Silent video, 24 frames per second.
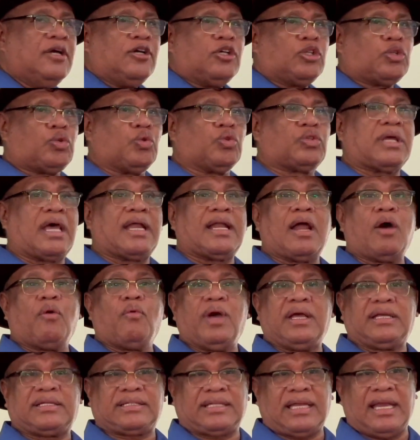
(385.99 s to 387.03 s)
Susana
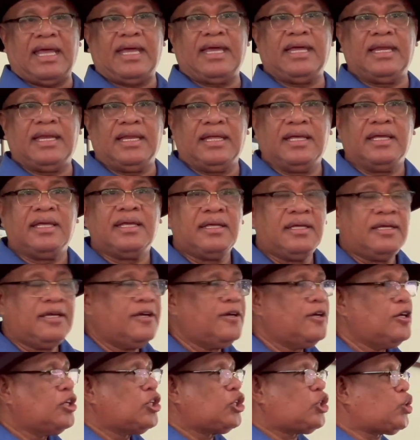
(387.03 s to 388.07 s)
Wesley ini
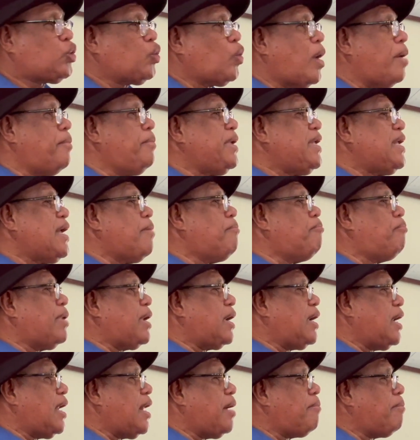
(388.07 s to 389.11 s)
suaminya
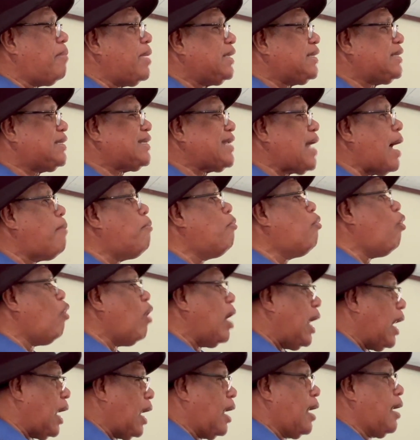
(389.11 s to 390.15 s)
bernama
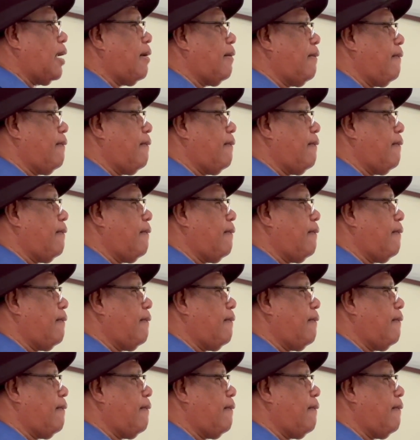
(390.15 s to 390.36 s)
Samuel.